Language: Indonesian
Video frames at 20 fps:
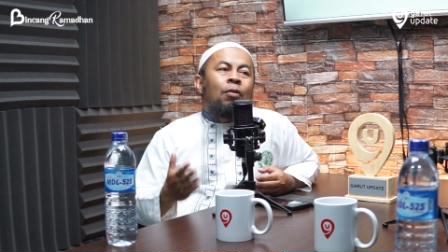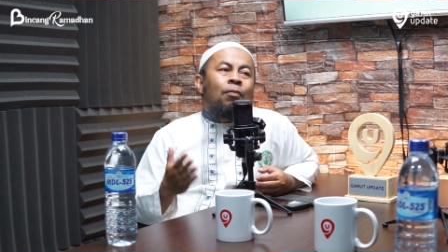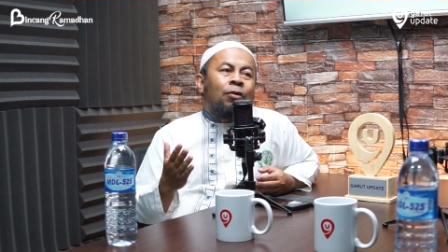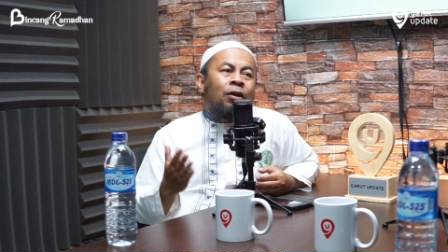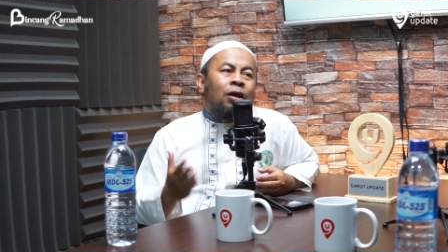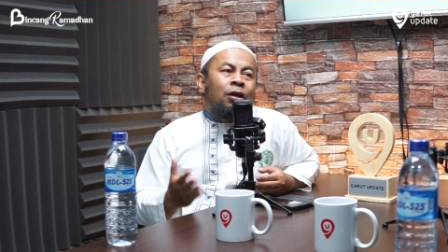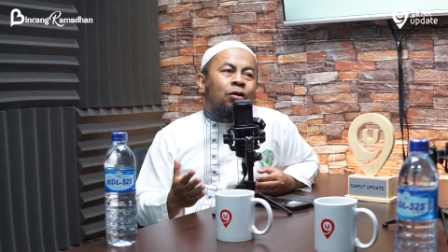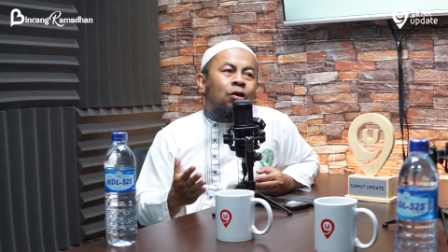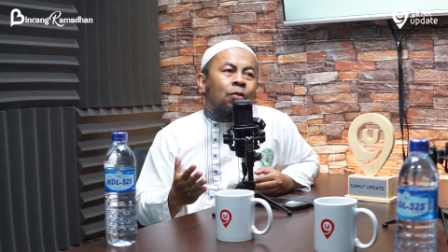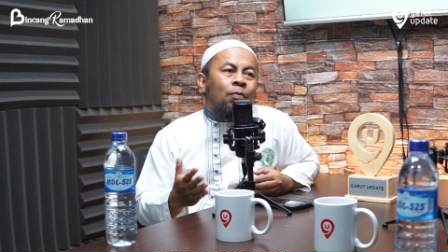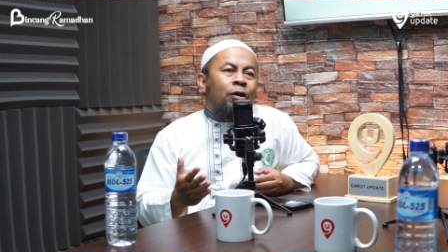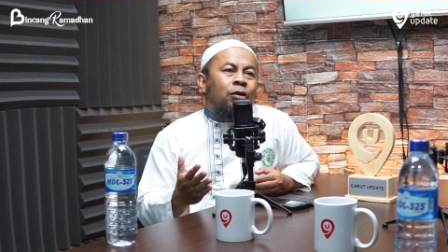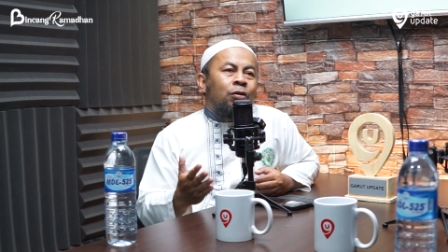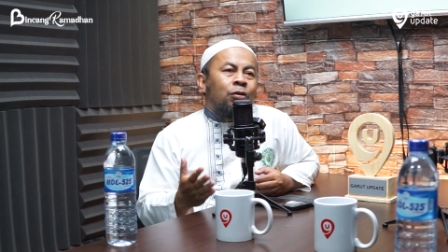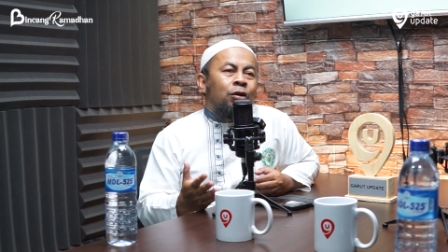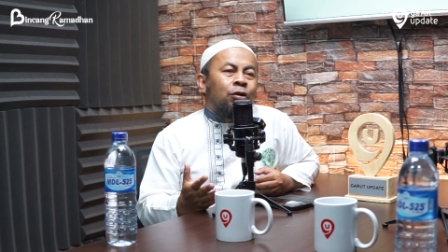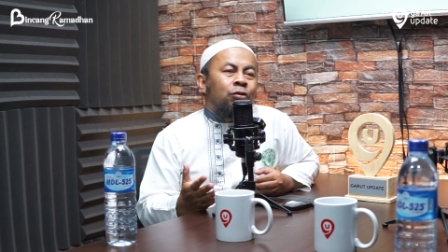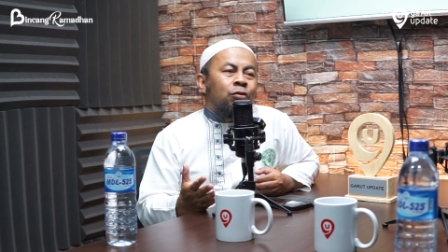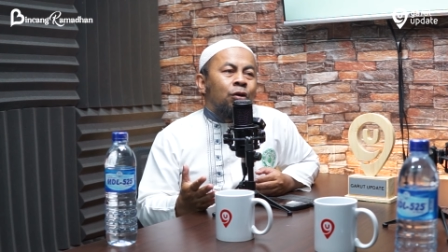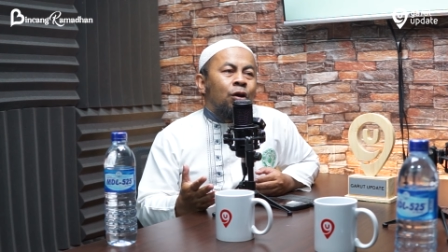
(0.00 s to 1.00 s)
bulan
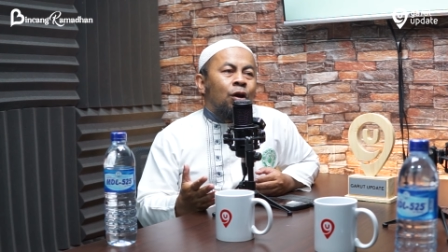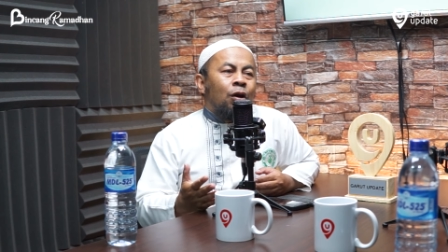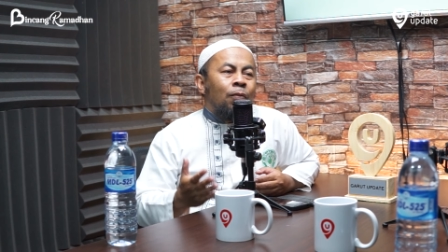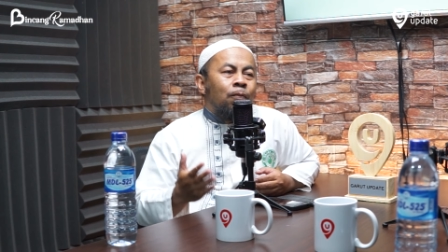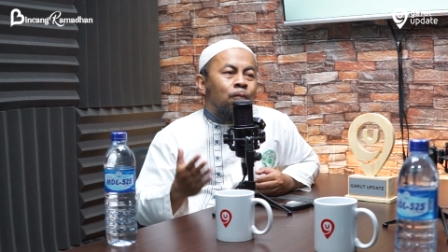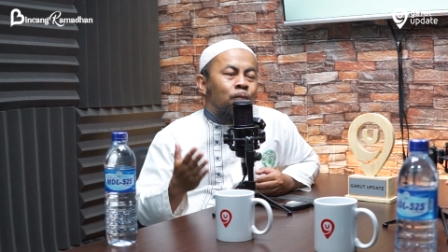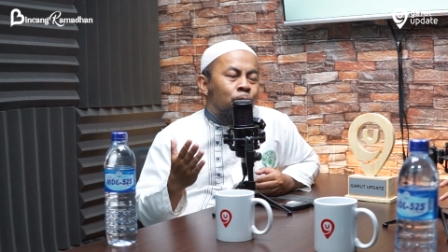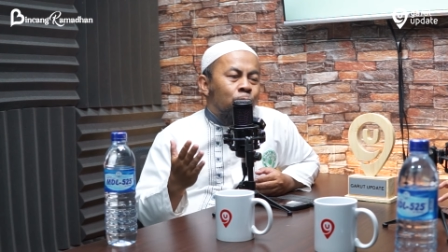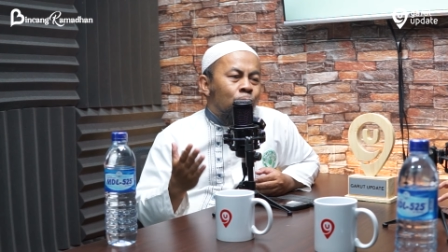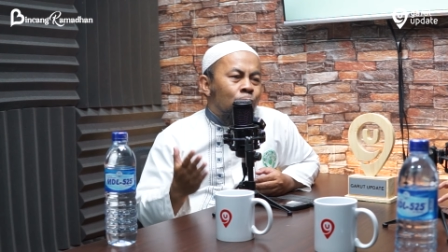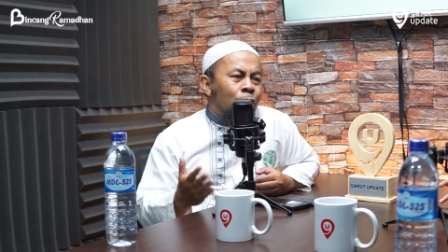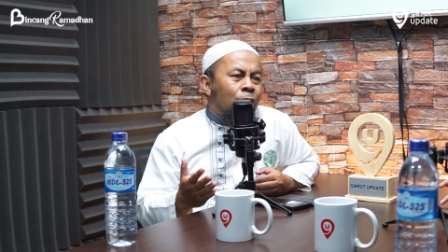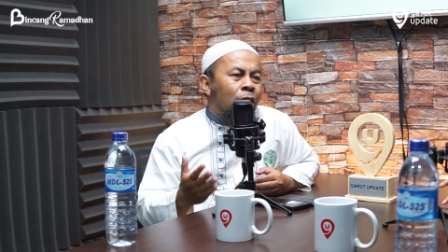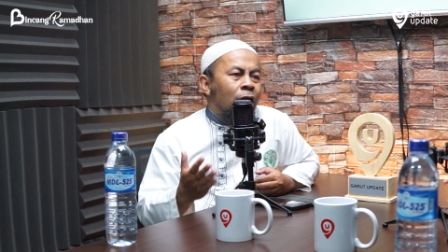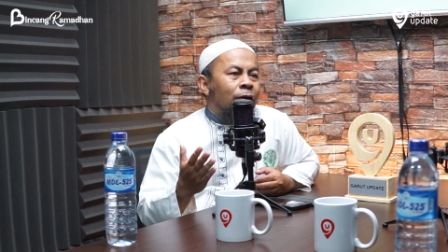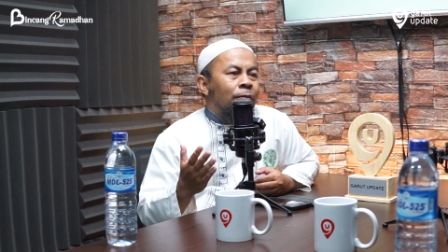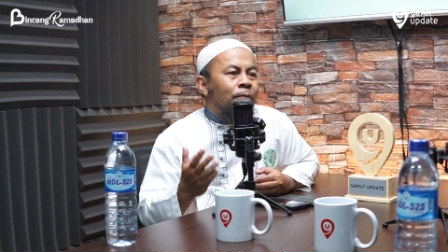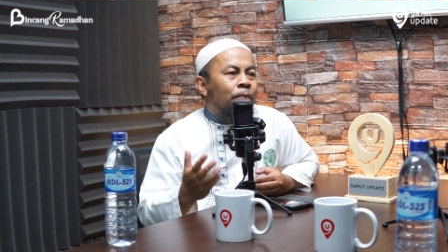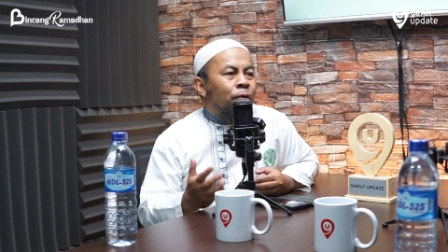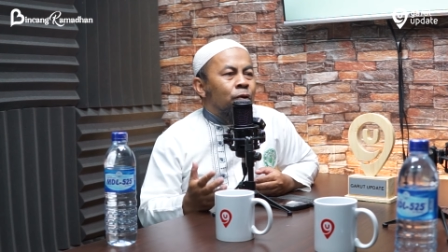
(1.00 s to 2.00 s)
Ramadan itu adalah
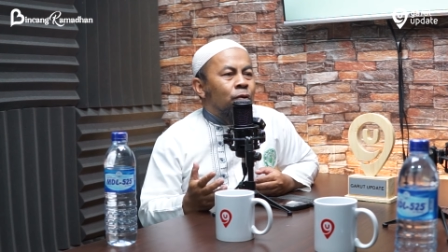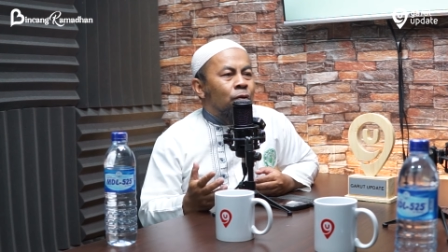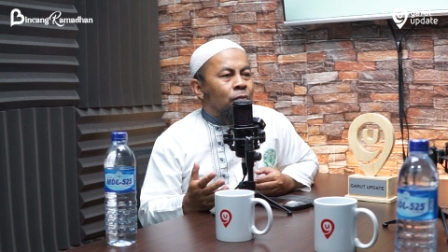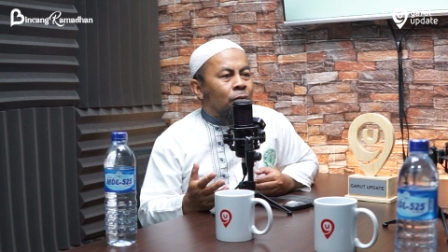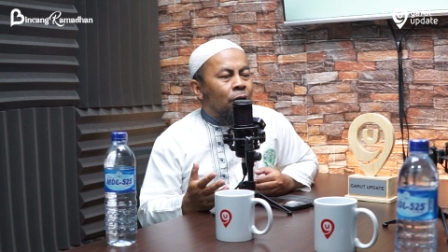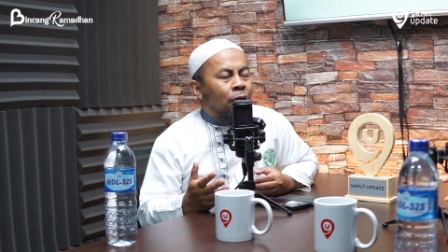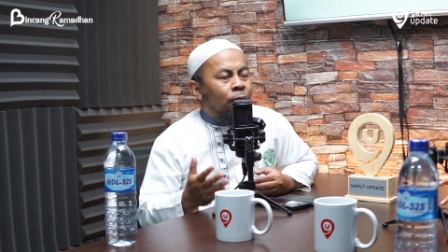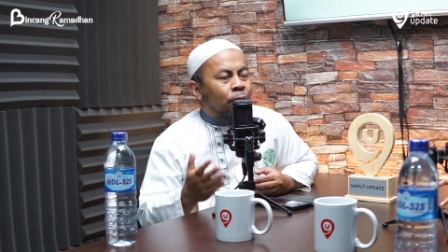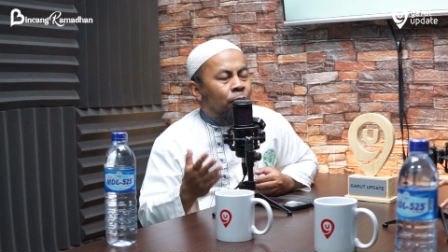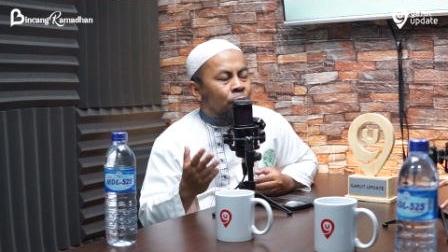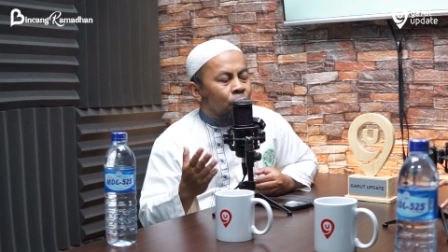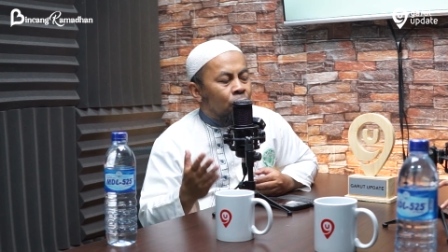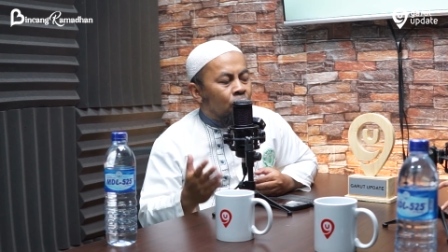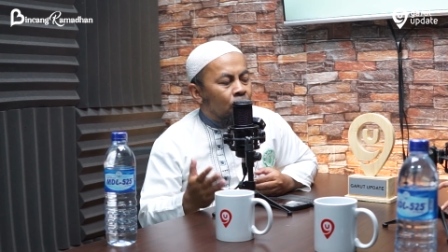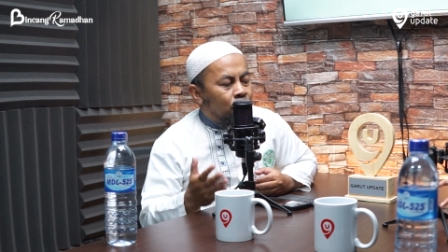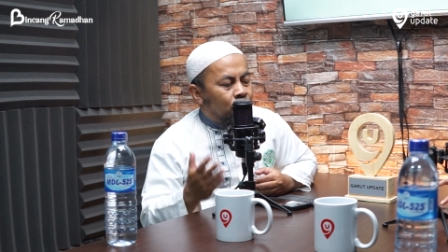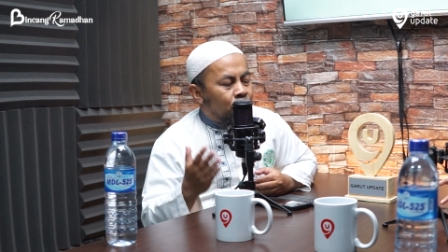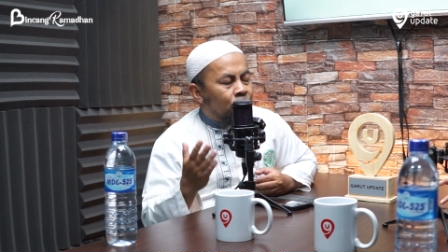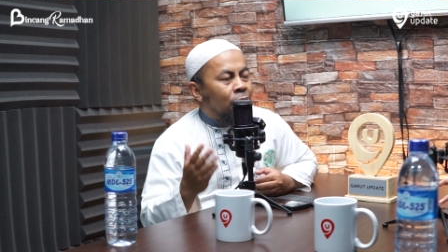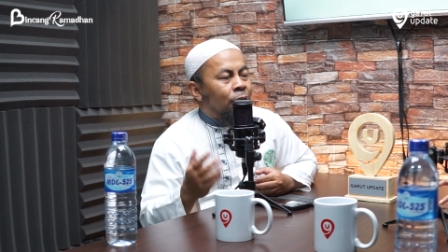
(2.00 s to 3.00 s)
bulan penuh
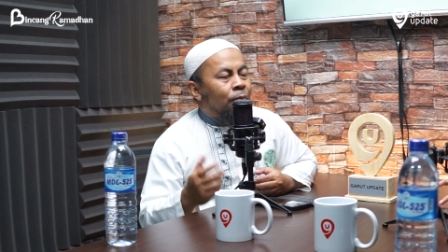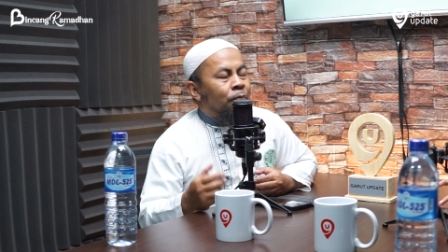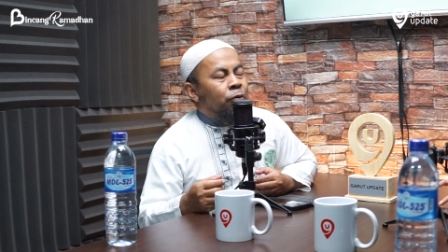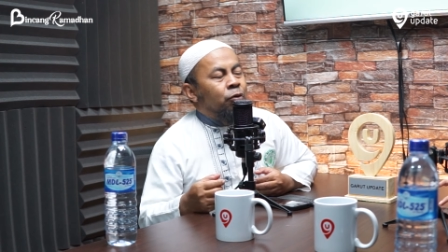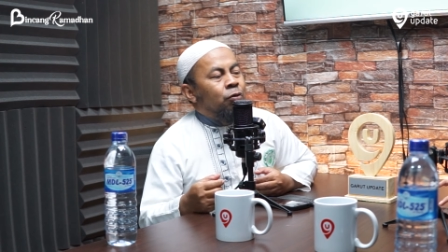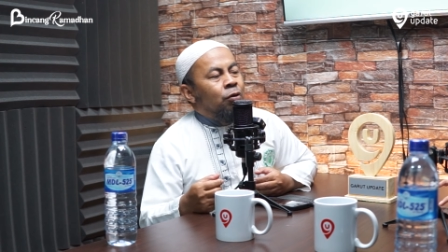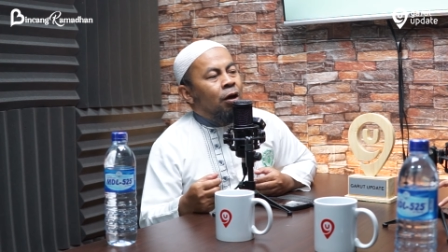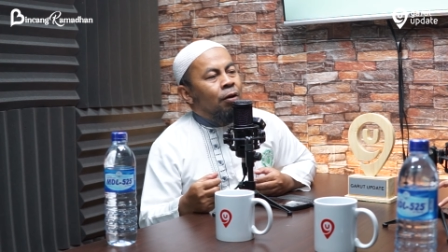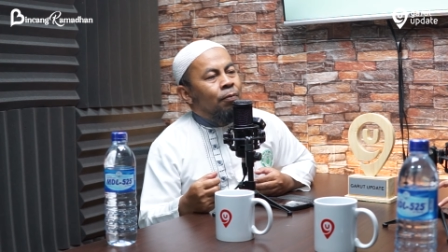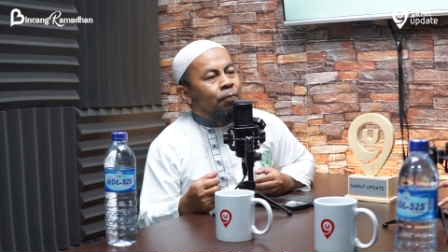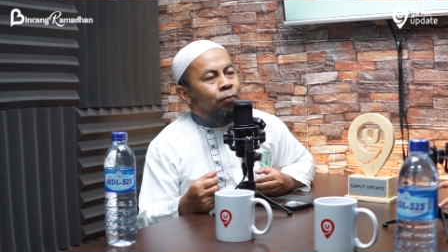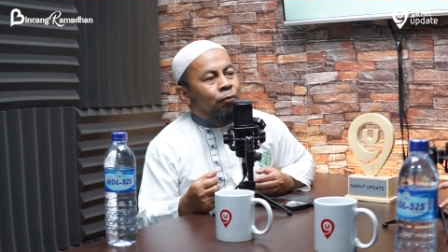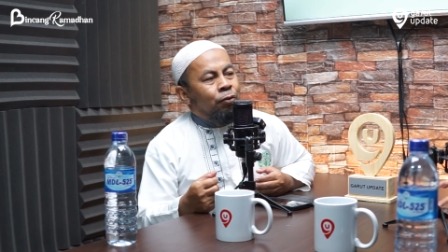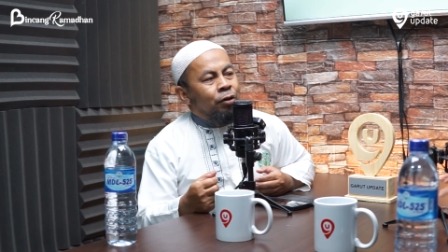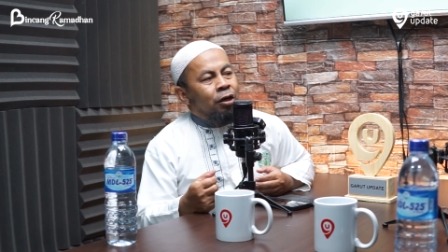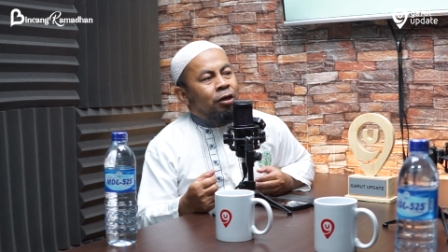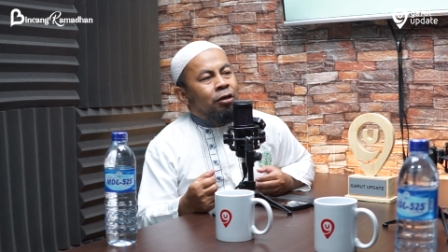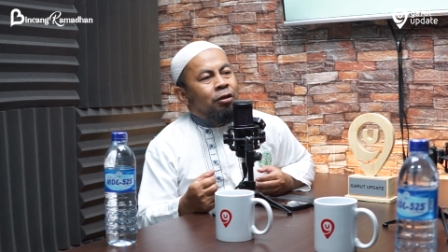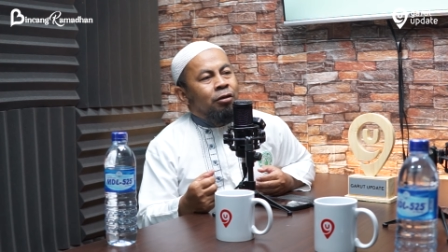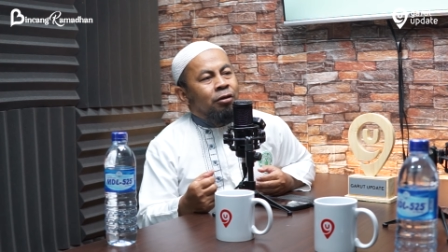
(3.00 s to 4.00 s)
magfirah bulan penuh
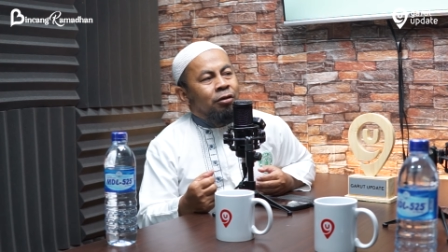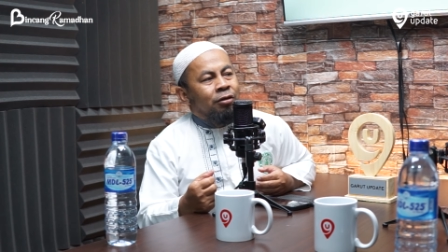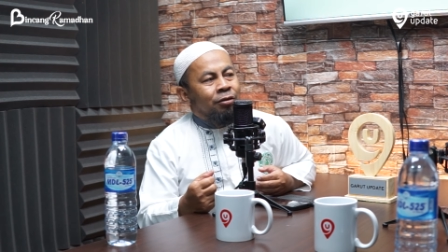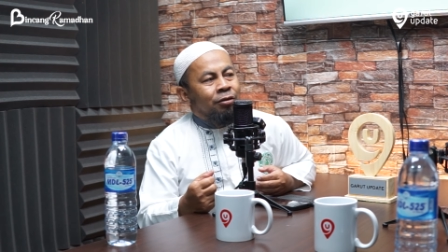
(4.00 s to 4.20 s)
ampunan